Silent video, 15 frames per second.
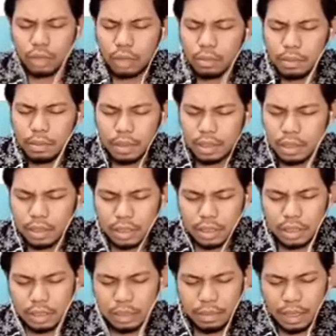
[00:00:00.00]
untuk kami
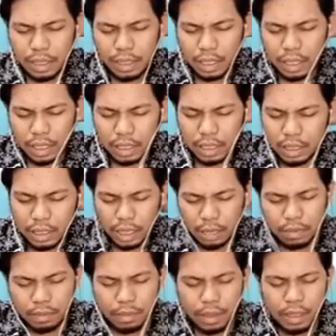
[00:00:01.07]
beribadah
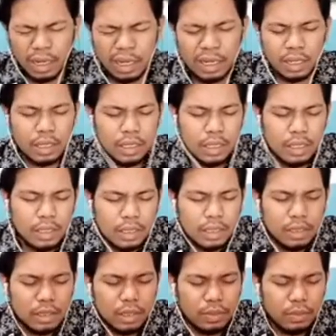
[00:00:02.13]
dalam ibadah
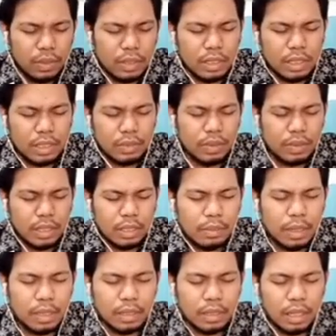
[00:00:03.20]
siswa-siswi
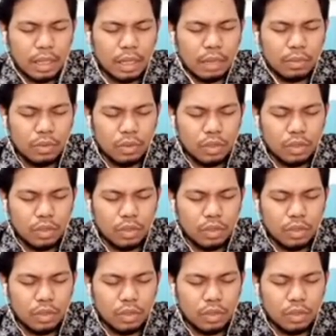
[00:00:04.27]
SMA Kristen Kalian